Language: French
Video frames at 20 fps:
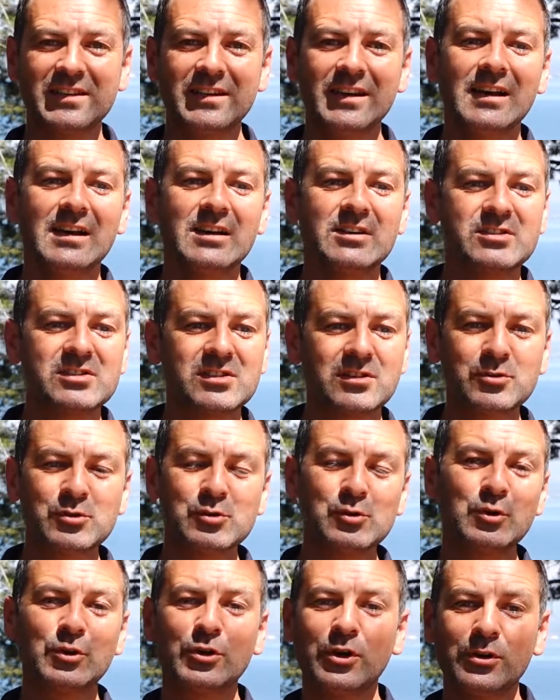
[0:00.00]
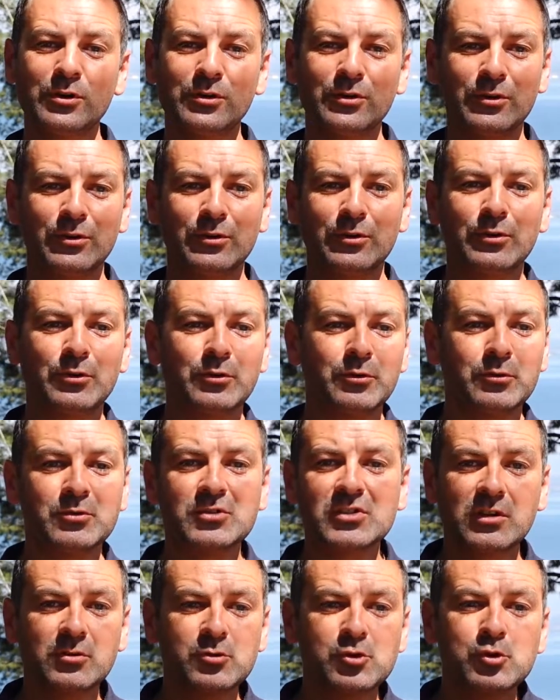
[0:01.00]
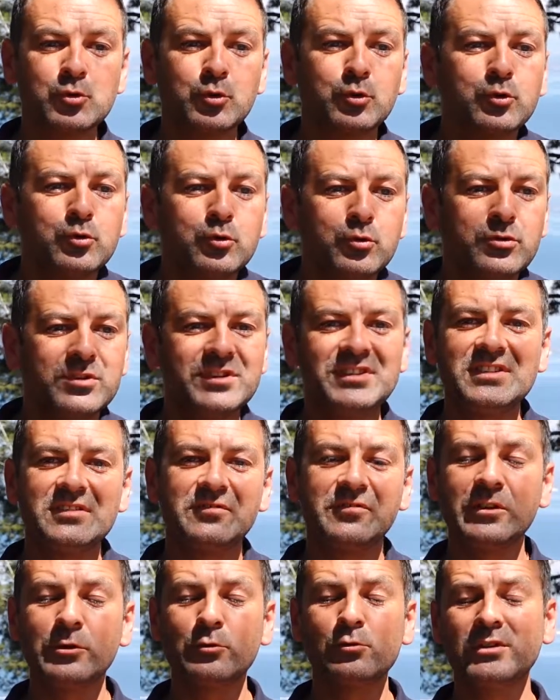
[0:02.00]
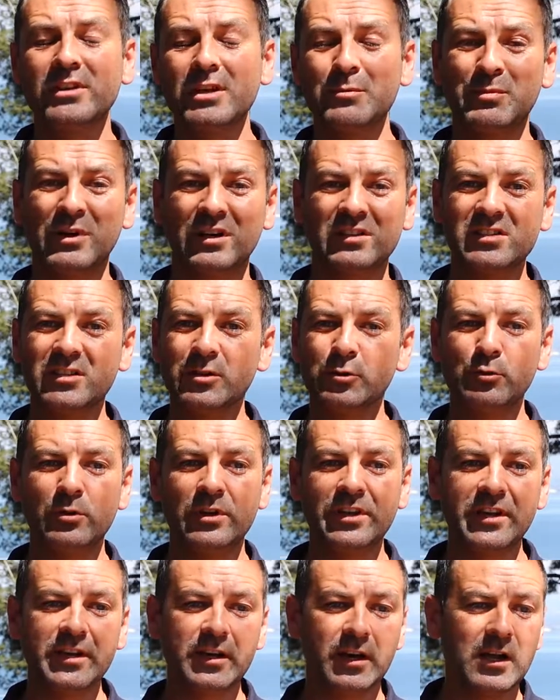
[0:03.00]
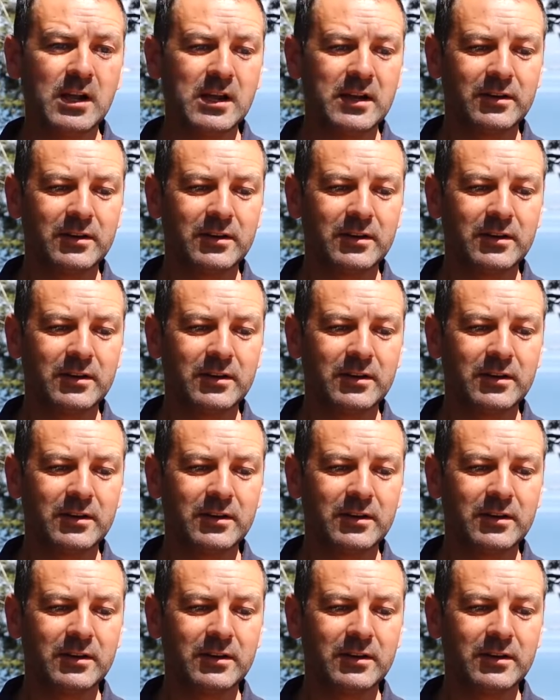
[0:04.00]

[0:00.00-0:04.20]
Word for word: sans aucun, euh, sans aucune difficulté particulière.